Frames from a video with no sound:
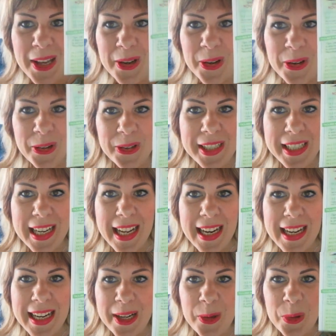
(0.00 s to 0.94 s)
con
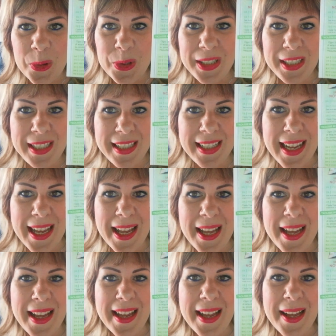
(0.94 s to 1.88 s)
le
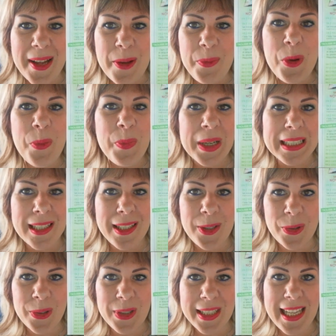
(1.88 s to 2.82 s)
cosine eh, più
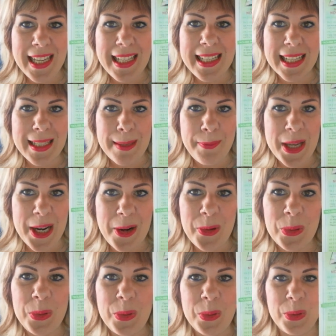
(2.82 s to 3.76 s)
preziose da sapere,
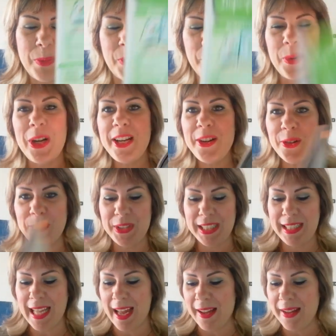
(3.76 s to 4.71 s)
con tutte proprio le
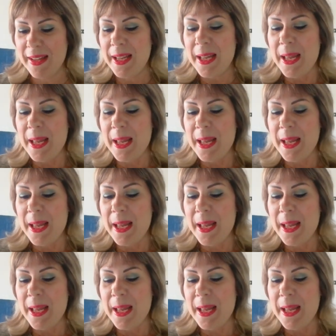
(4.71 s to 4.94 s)
novità